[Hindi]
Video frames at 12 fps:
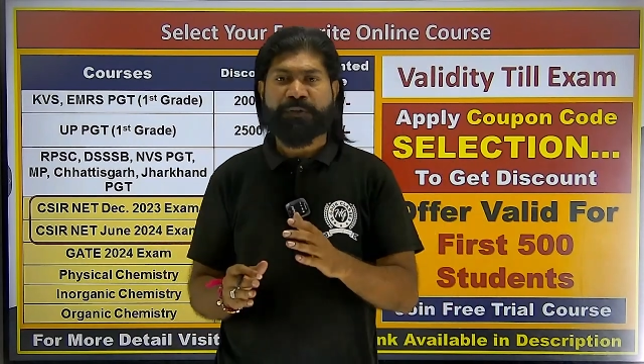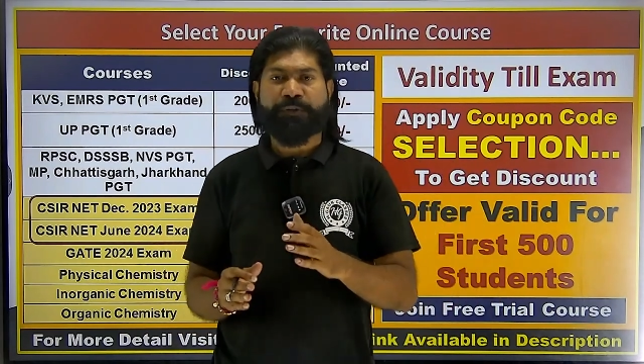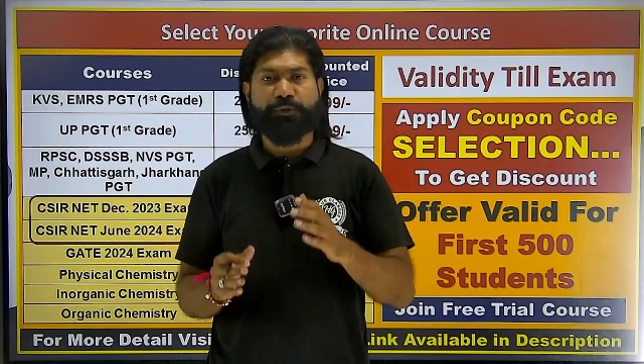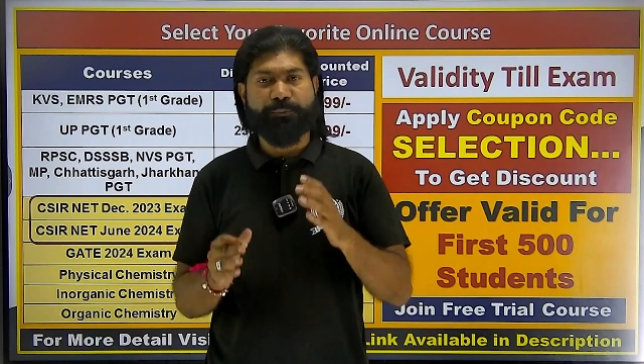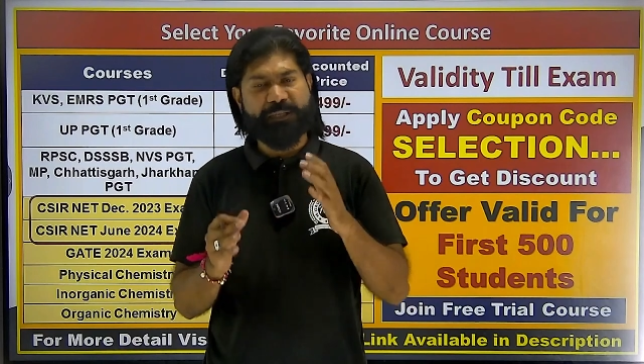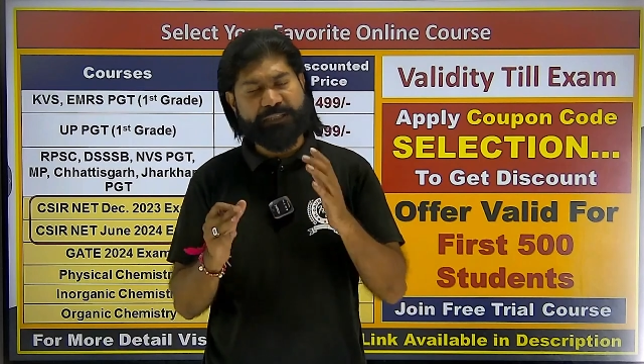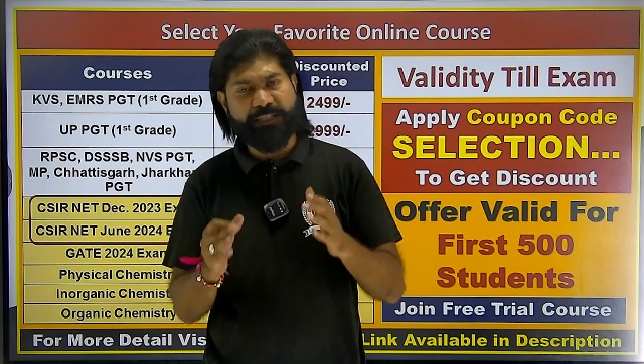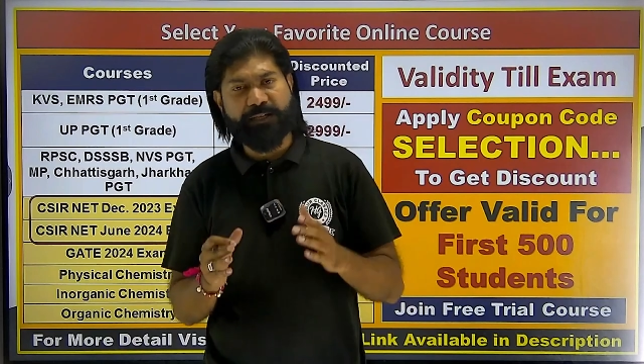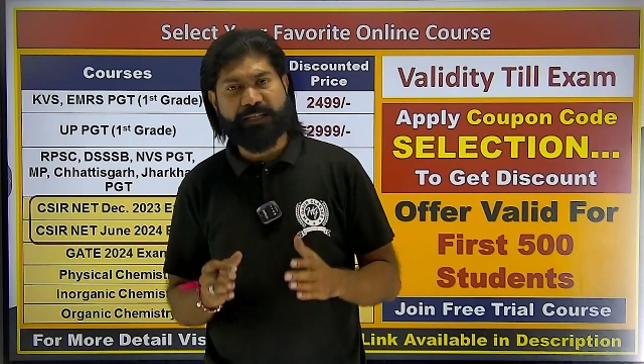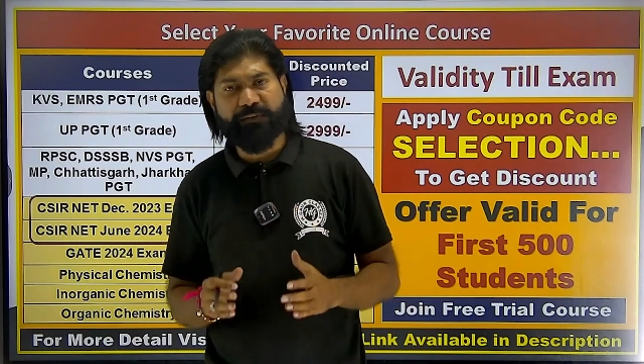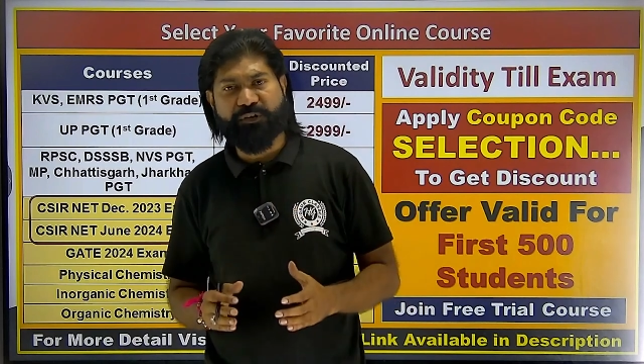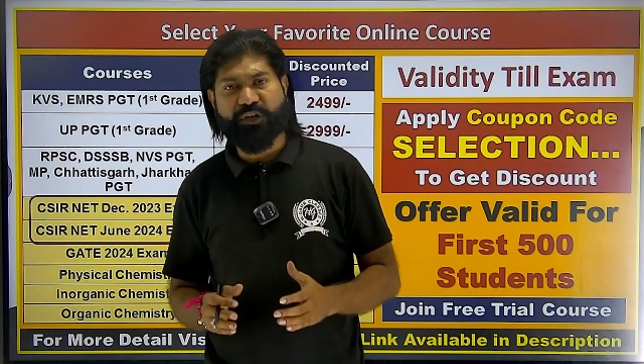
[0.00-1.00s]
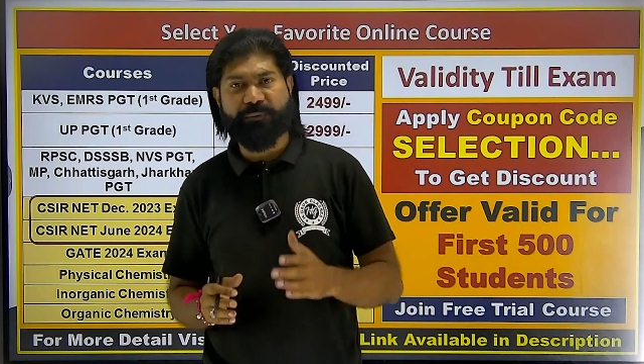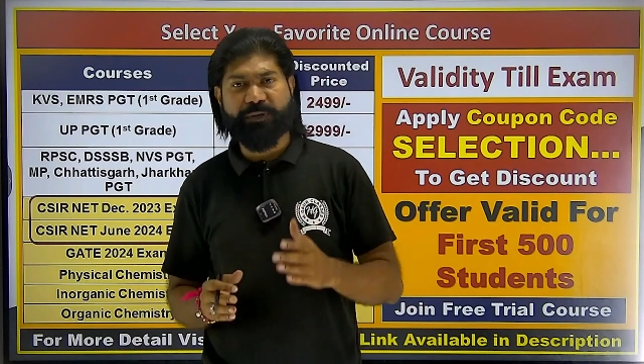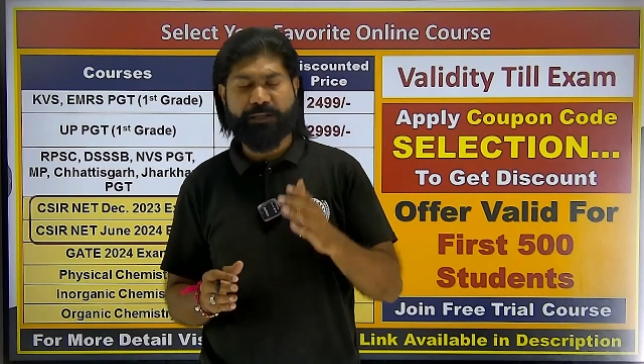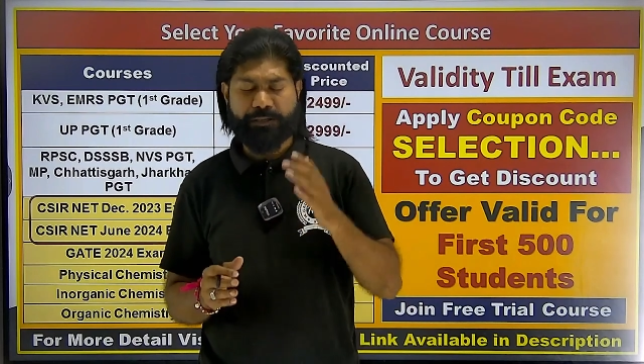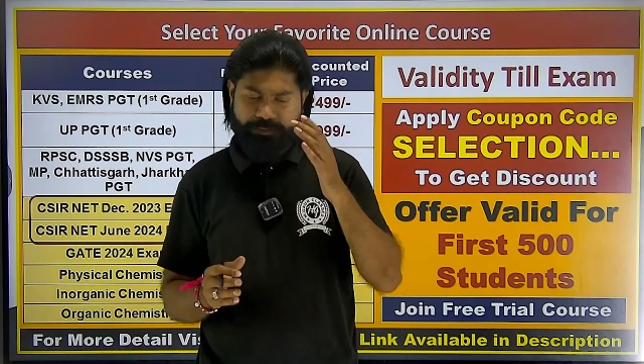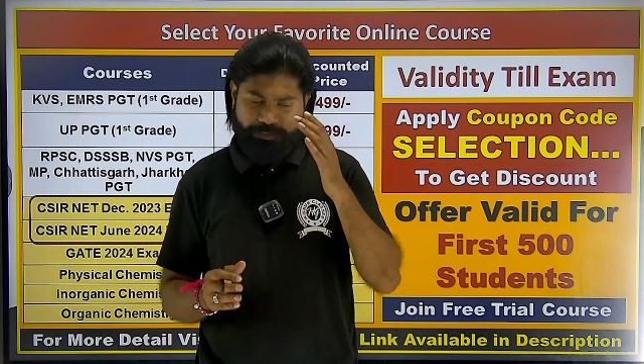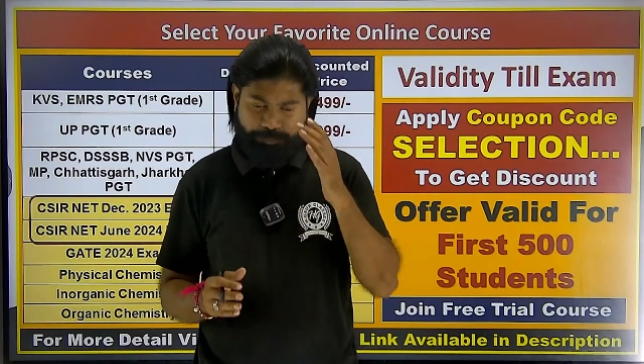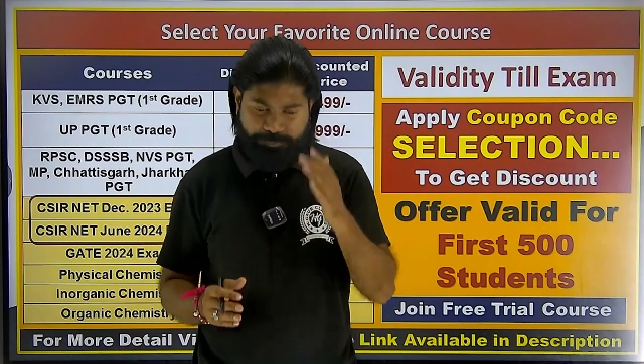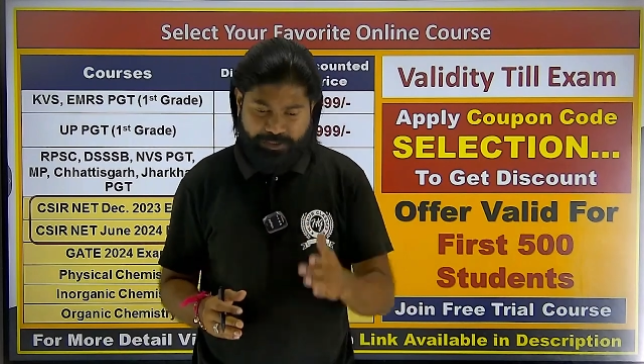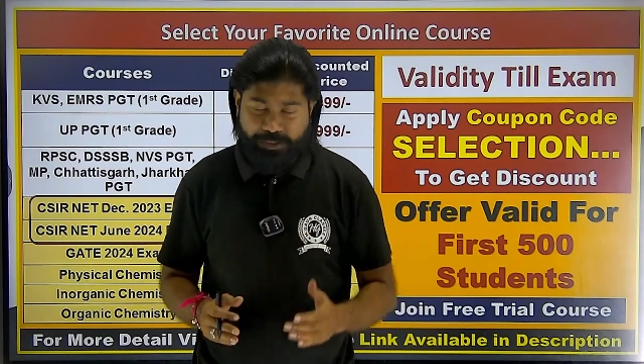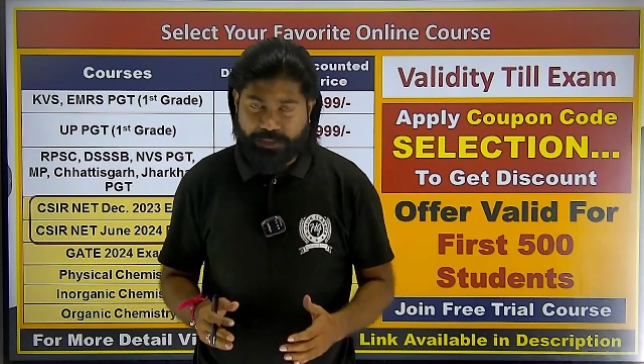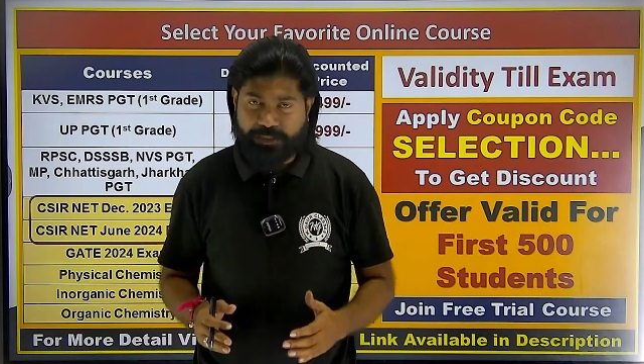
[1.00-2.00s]
तो मिलते हैं अगली वीडियो में तब
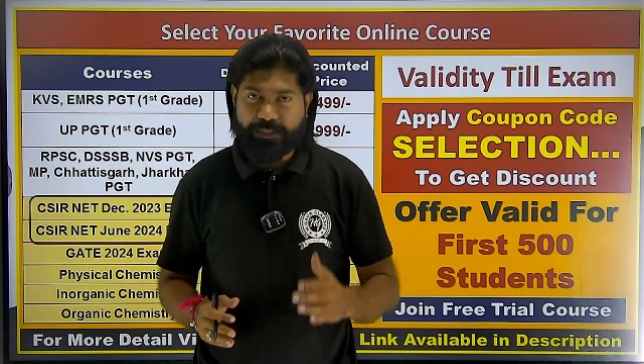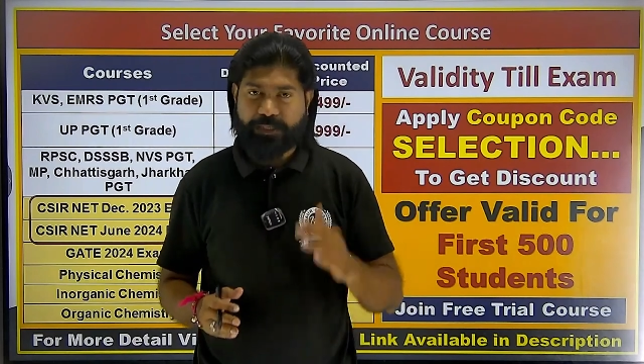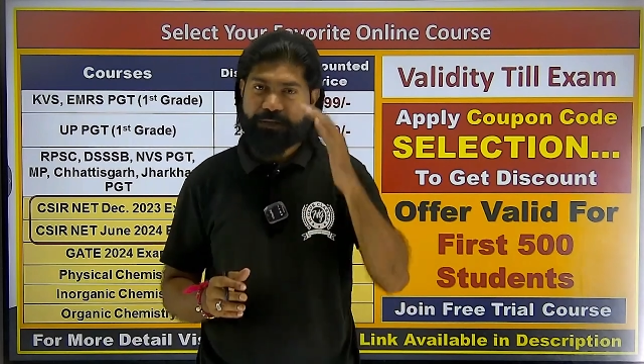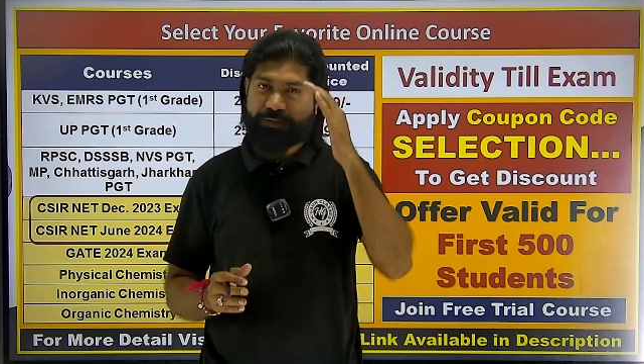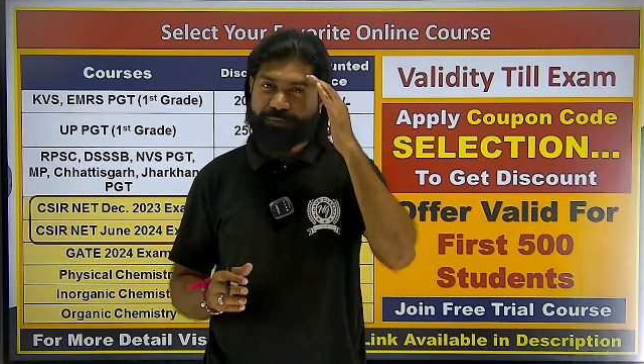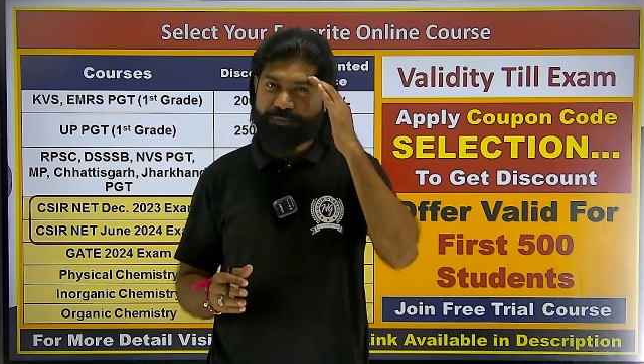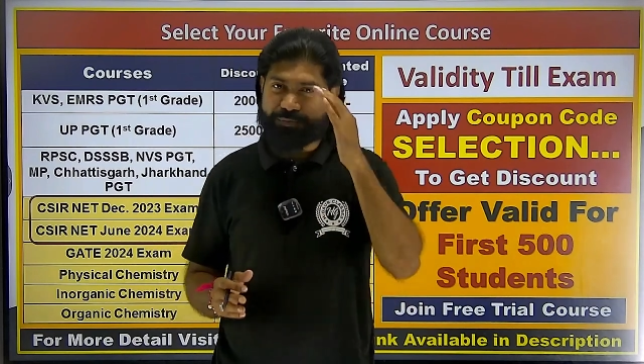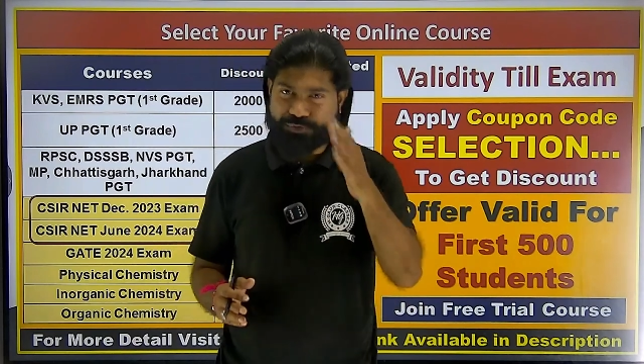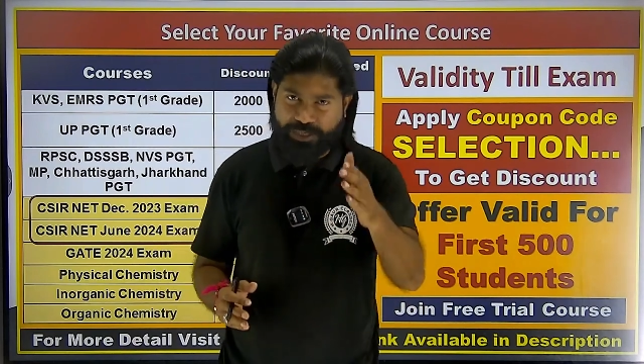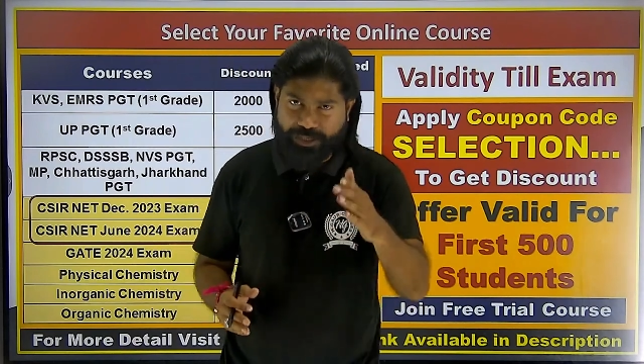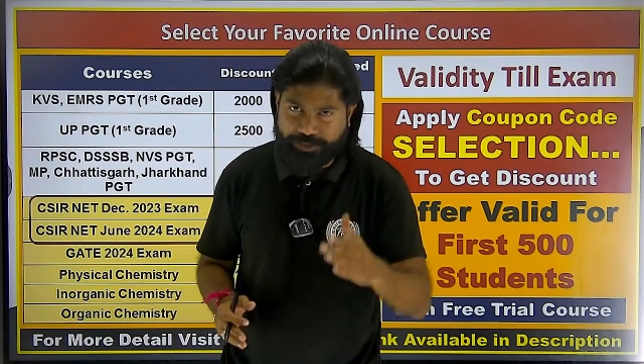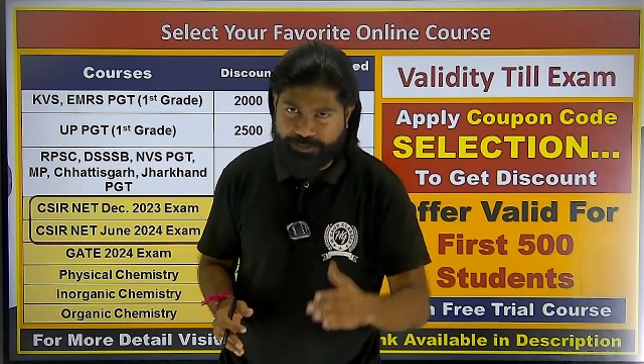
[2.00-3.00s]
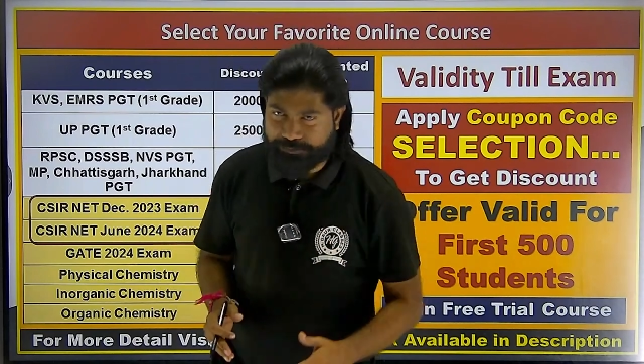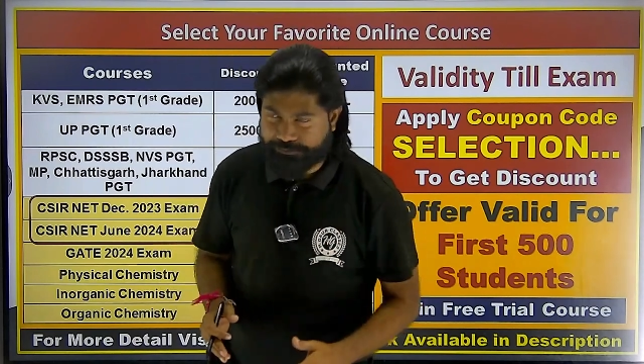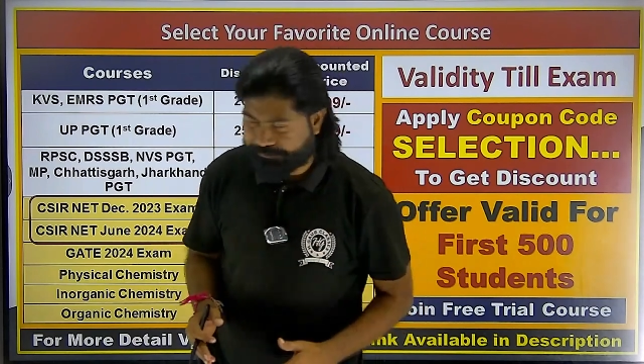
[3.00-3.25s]
तक के लिए जय हिंद